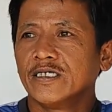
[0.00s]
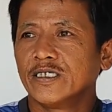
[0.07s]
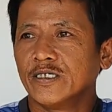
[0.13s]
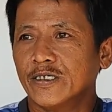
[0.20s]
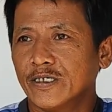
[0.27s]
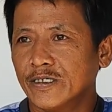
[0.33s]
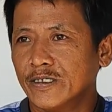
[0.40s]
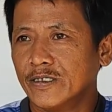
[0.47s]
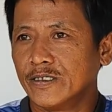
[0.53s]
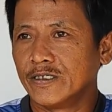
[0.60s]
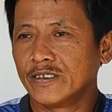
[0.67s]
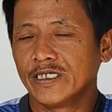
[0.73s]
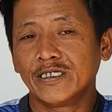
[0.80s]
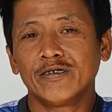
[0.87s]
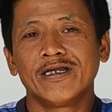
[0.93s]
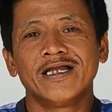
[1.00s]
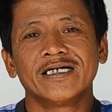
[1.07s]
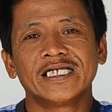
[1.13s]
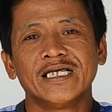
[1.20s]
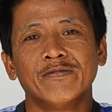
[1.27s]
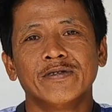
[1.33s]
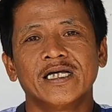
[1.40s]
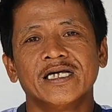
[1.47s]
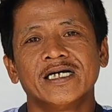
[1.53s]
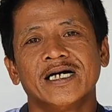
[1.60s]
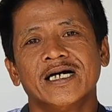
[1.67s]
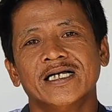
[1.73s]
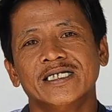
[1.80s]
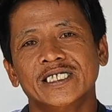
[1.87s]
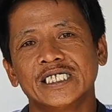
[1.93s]
So, dito na lang sila
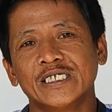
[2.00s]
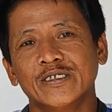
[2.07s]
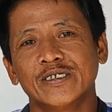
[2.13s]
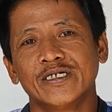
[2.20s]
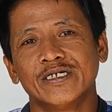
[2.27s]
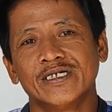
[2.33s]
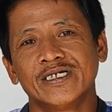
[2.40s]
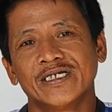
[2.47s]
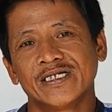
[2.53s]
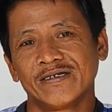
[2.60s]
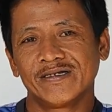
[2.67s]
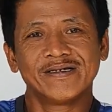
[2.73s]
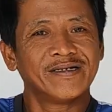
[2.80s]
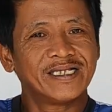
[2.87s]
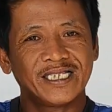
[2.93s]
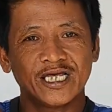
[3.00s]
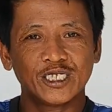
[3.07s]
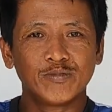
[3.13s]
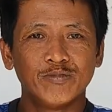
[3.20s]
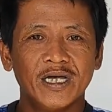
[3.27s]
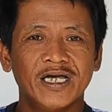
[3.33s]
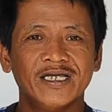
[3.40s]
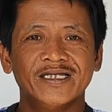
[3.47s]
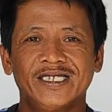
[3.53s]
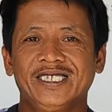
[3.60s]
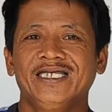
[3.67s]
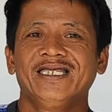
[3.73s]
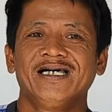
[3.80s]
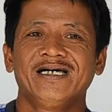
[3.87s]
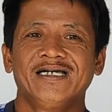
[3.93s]
manananghali siguro. Tapos biyahin na
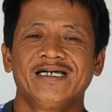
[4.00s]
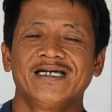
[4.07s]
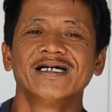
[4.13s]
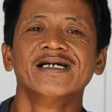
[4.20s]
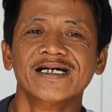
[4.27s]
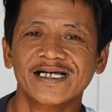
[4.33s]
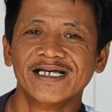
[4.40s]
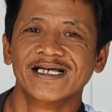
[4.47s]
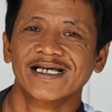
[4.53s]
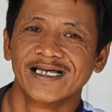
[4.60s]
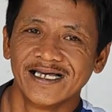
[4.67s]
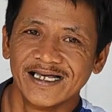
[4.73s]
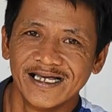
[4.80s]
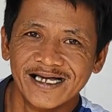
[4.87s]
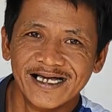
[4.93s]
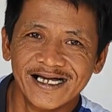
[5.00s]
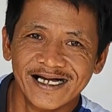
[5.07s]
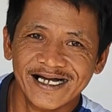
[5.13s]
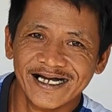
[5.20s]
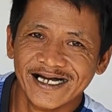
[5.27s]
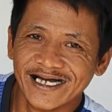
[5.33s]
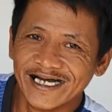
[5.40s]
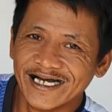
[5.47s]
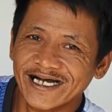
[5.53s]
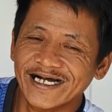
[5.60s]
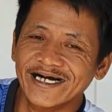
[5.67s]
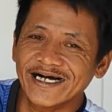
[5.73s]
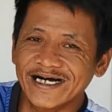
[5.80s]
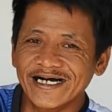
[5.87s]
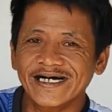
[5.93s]
sila kailangan po
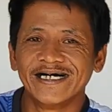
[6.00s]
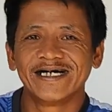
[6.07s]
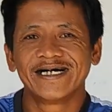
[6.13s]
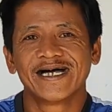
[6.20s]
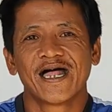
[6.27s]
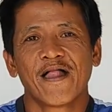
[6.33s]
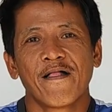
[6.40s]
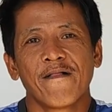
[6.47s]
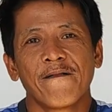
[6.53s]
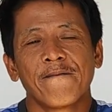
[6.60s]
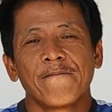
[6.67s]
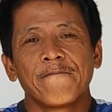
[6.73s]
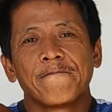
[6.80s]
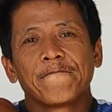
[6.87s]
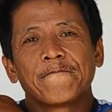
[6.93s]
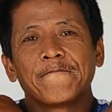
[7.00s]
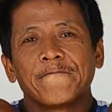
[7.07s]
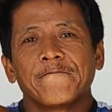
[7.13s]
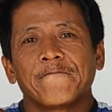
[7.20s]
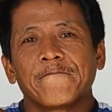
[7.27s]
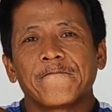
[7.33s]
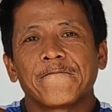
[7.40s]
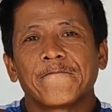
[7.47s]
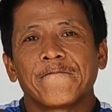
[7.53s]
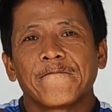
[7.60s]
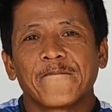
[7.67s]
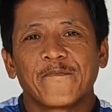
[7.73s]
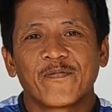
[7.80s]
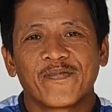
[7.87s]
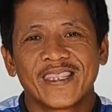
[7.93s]
kailangan po kasi talaga kuya kaya maraming
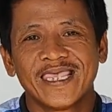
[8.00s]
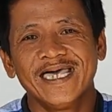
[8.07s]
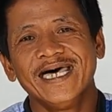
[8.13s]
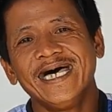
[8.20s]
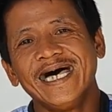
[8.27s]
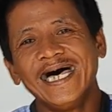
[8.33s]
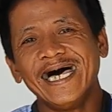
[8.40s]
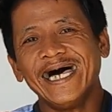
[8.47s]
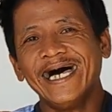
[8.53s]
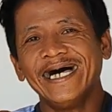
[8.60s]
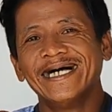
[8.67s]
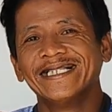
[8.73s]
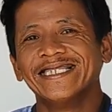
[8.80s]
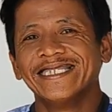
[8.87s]
maraming salamat po sa inyo